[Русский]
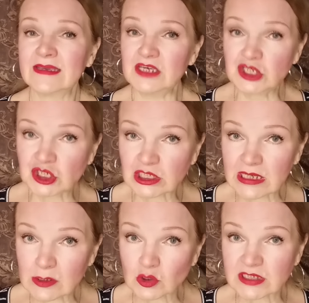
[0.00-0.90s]
и
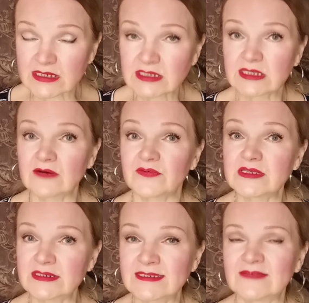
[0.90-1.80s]
читают состав. И
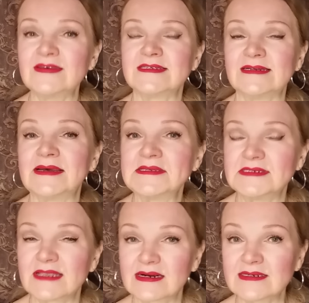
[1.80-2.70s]
действительно,
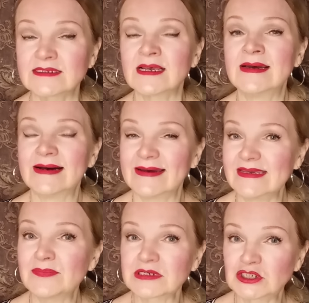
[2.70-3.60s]
один раз э,
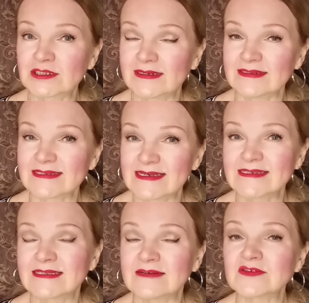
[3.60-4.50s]
я прочитала
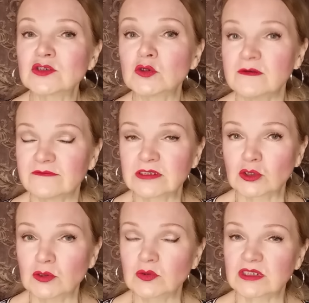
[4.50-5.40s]
состав соевого
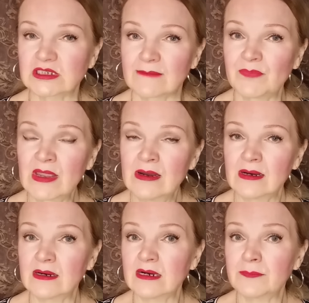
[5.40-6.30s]
соуса.
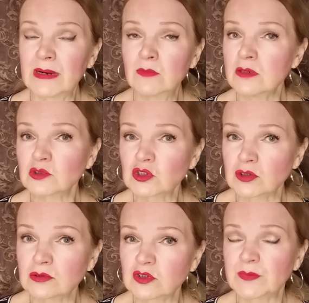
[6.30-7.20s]
А, по-моему,
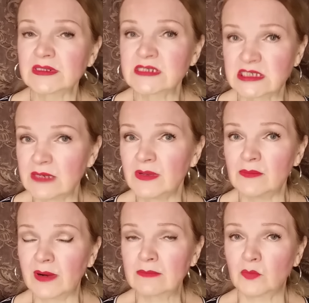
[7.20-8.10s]
соус был
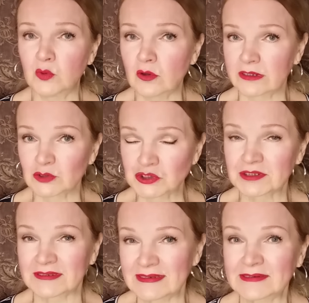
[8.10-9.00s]
стебель бамбука. Ну,
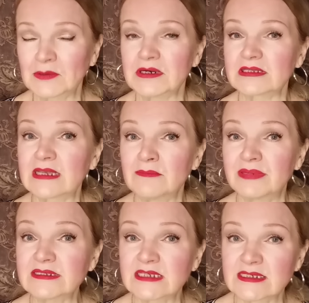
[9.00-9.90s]
что-то такое. Там
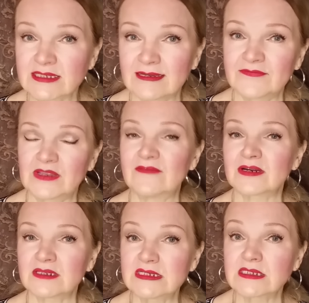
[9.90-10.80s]
был состав,
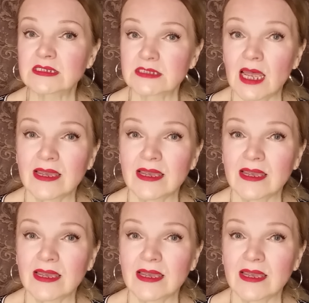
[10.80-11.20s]
наверное, из 100